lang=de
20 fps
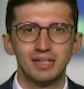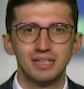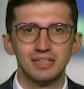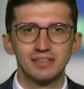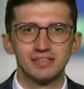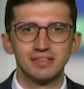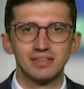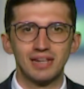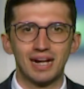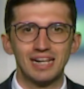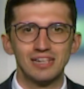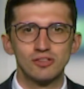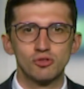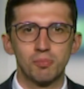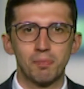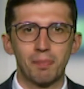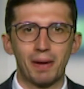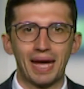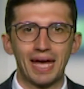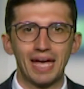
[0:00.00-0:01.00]
sind also
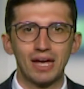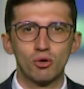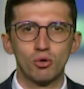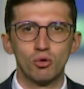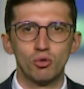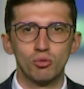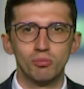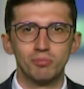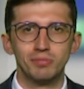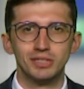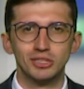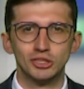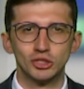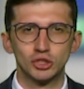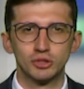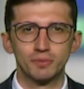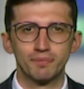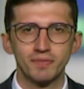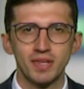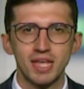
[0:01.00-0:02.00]

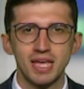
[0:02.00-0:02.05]
präkolumbisch.